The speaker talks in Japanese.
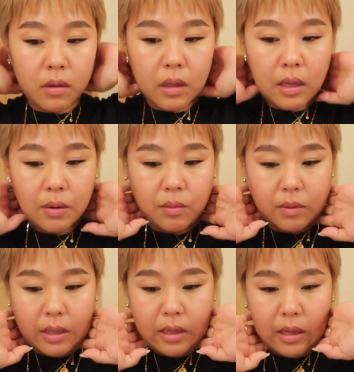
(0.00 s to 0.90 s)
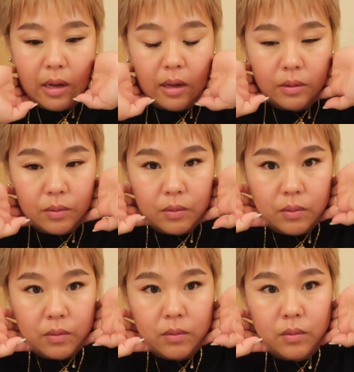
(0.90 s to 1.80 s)
結構ねあ
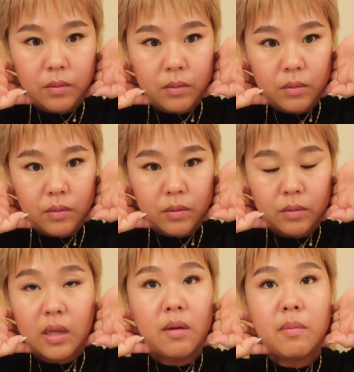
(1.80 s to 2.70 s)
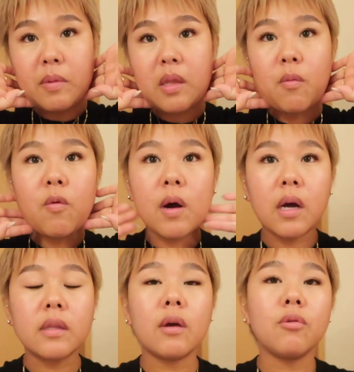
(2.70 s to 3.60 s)
のそうテレビ見ても分
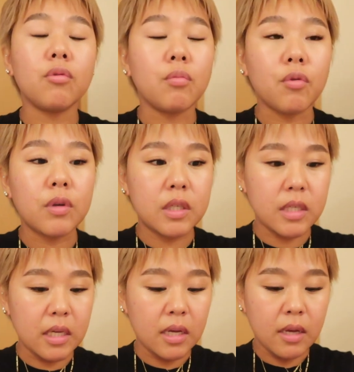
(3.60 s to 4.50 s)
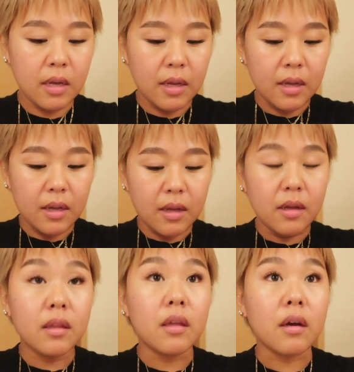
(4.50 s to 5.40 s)
かんないことも多いし
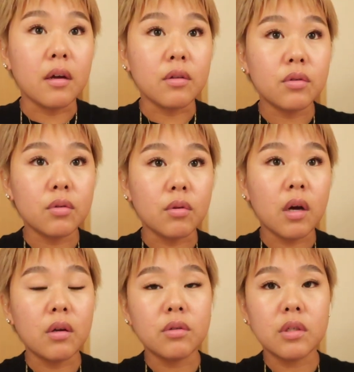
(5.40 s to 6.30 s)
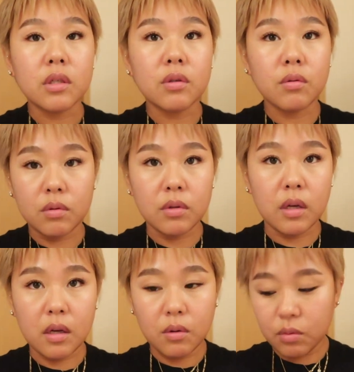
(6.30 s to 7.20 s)
だからちょっとカルチャーショック
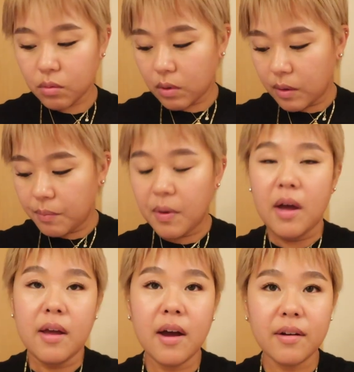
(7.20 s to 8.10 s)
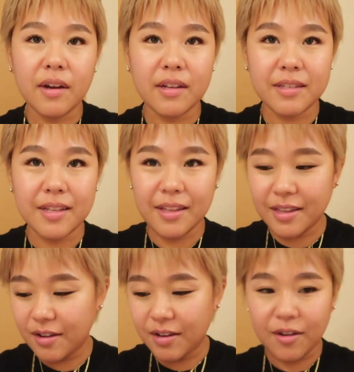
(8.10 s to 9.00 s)
なことがいっぱいあるはずな
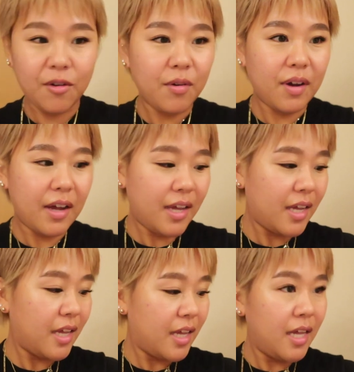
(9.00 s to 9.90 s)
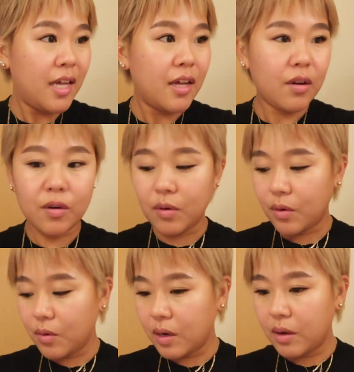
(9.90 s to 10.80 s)
んだよね今回。そう
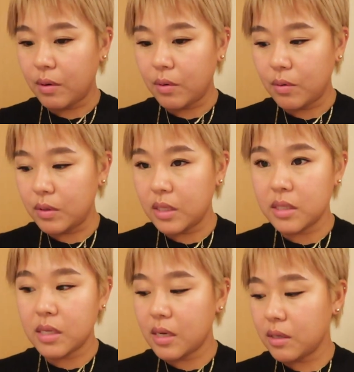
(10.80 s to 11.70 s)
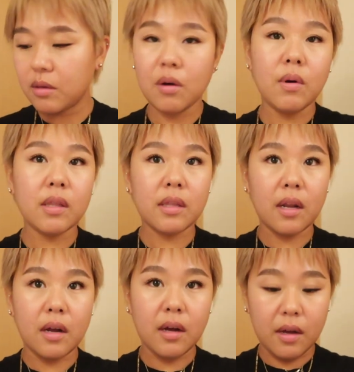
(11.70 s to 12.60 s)
今回はこのディズニーランドが終わった
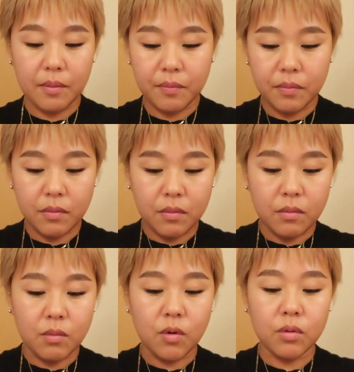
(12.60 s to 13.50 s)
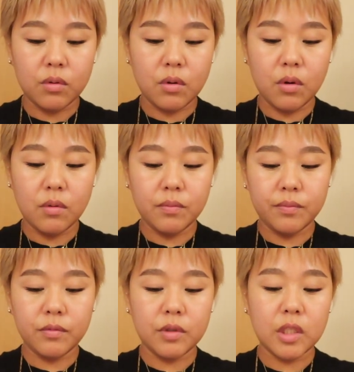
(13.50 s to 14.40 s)
らもうほんと
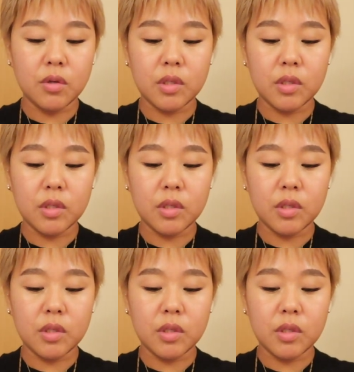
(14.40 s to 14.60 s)
うち